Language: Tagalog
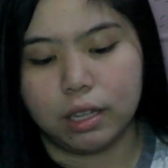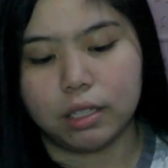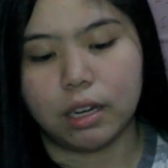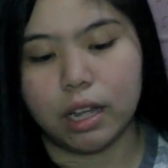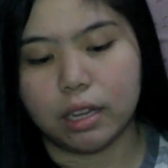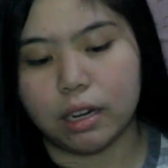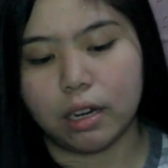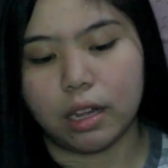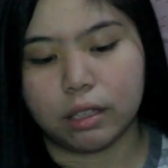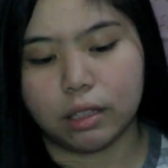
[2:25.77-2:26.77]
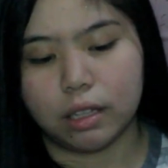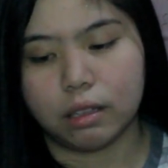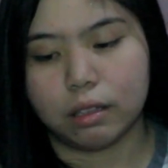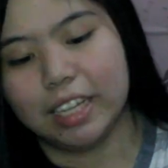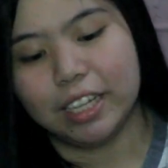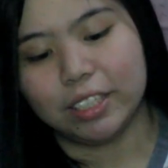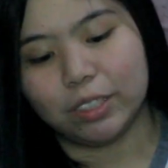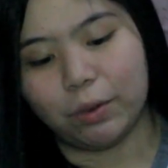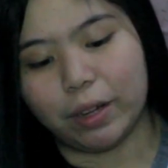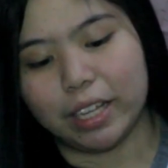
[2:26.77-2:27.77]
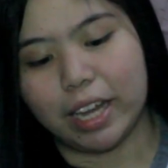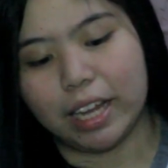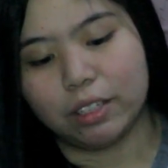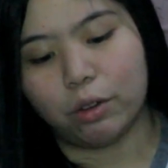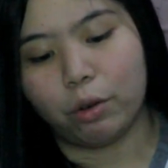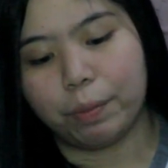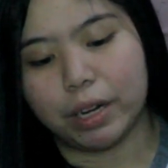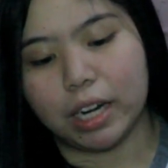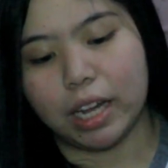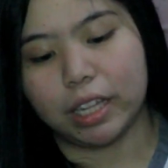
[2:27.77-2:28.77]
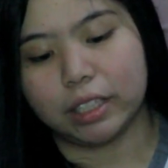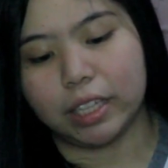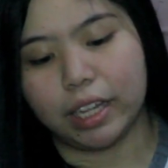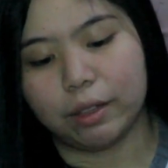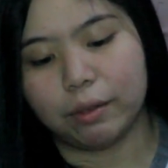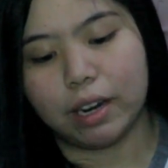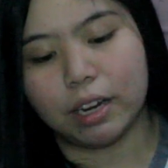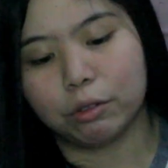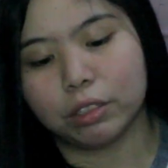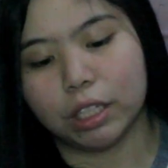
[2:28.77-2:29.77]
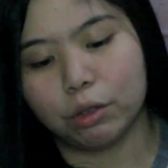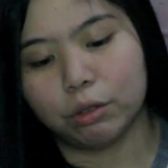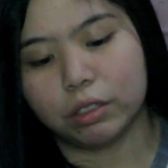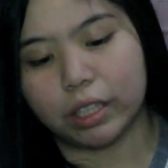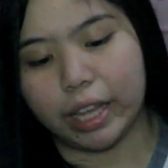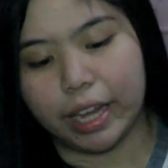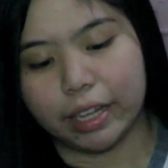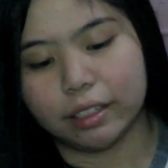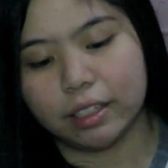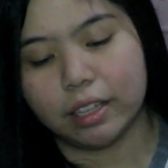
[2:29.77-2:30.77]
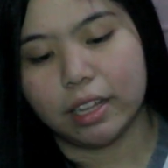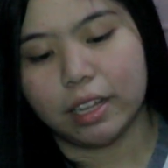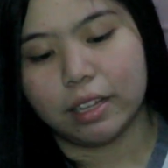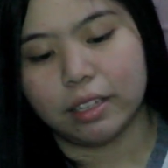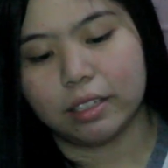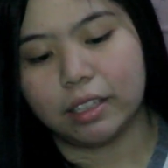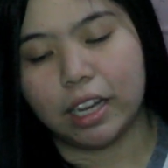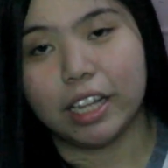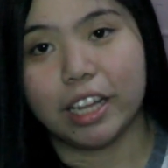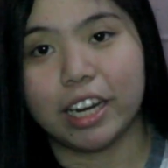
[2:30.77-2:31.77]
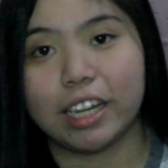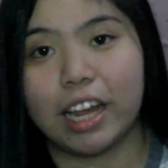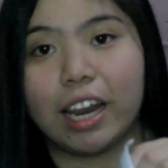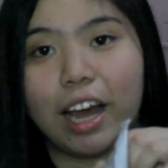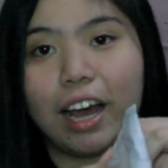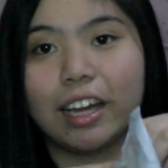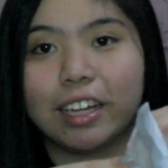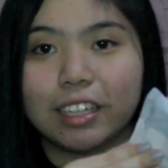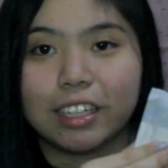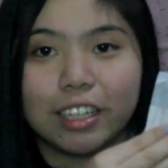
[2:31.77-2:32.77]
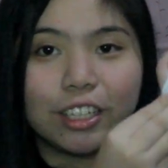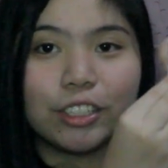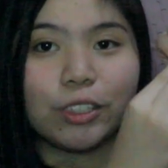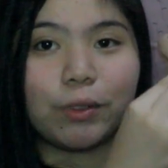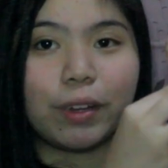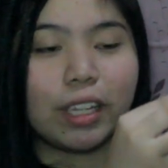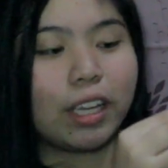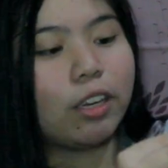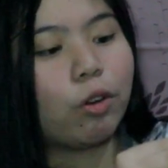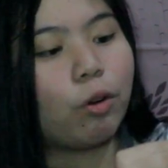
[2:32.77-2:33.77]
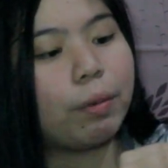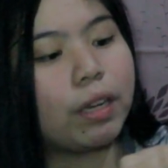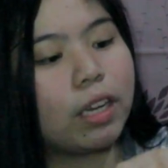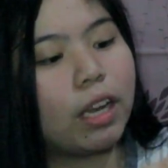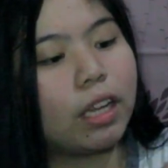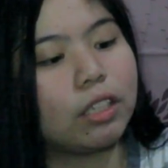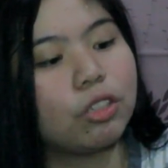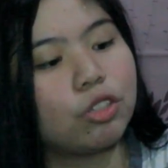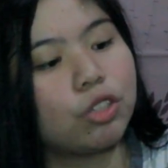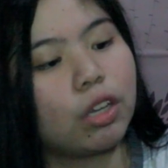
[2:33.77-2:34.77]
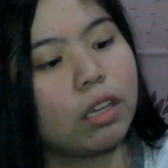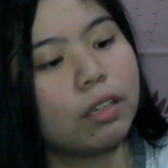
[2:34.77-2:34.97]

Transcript: Tirayin na natin. So, ayan. Open na natin. Wala nang gunting-gunting. Daliri na lang. So, ayan. Open na natin siya.